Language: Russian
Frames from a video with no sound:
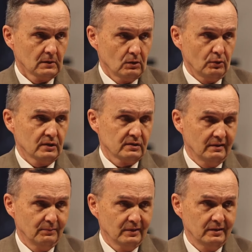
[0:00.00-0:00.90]
О,
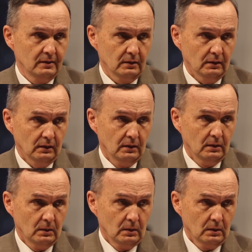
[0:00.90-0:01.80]
если бы ты
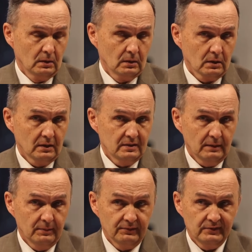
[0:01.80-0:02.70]

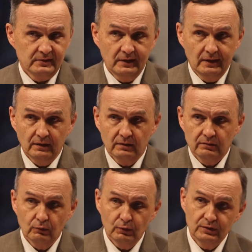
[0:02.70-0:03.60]
хотя бы всей
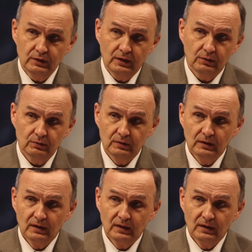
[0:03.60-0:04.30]
твой день